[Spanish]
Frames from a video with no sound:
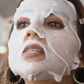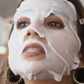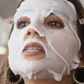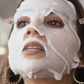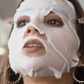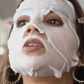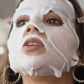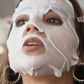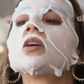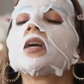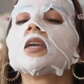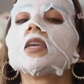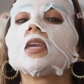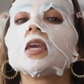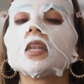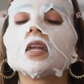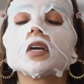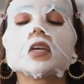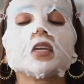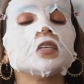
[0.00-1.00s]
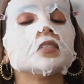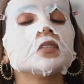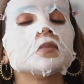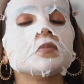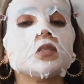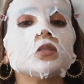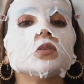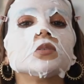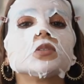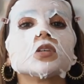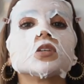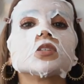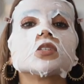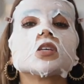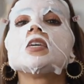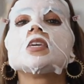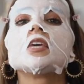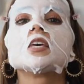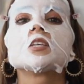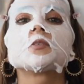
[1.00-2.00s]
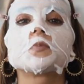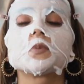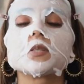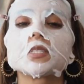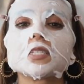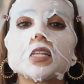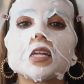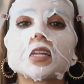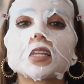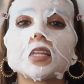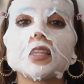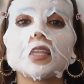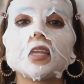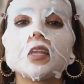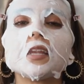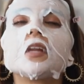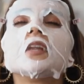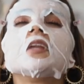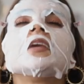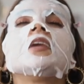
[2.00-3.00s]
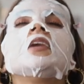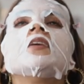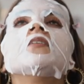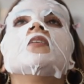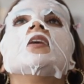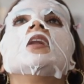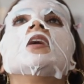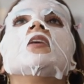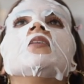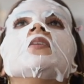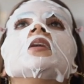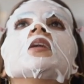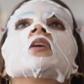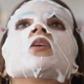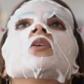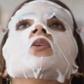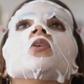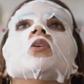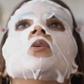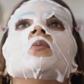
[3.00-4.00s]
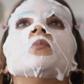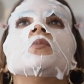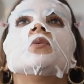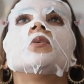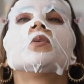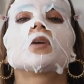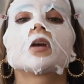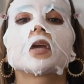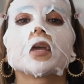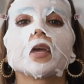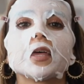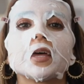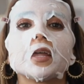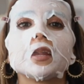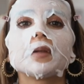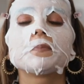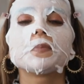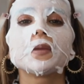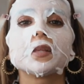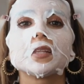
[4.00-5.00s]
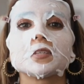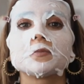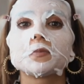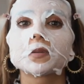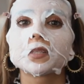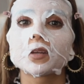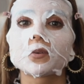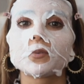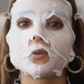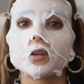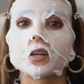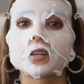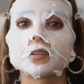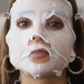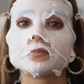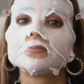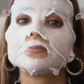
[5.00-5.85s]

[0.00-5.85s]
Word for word: hacer lo que quieran 15 minutos y después la retiran y van a ver cómo queda la piel espectacular.